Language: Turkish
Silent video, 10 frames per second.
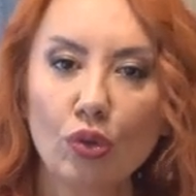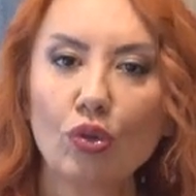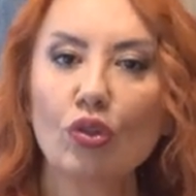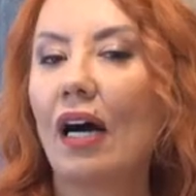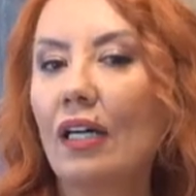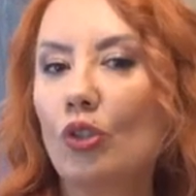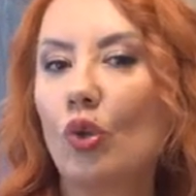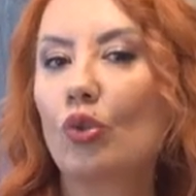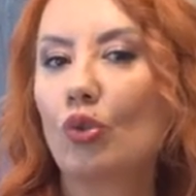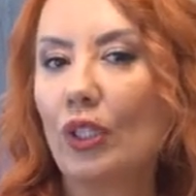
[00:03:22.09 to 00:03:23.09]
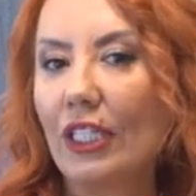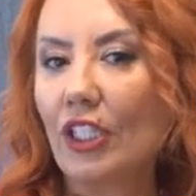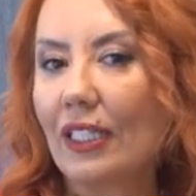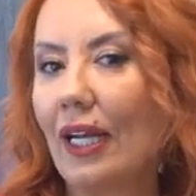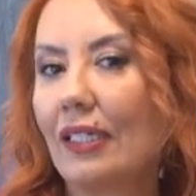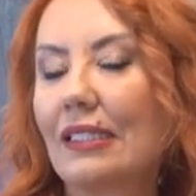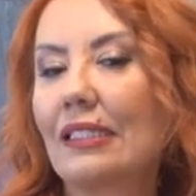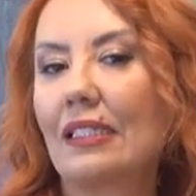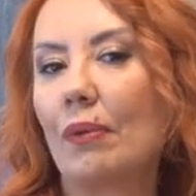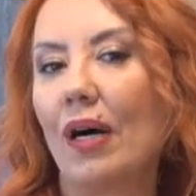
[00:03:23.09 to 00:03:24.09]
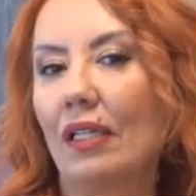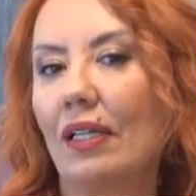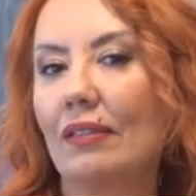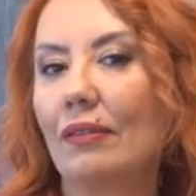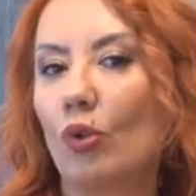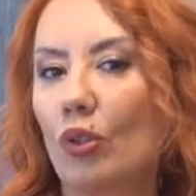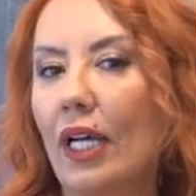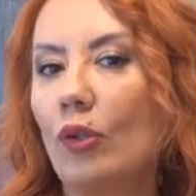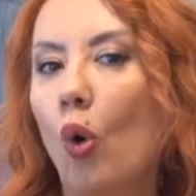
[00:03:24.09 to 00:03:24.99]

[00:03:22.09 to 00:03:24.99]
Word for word: 3 daha çok güneş enerjisi ile bağlantılı olan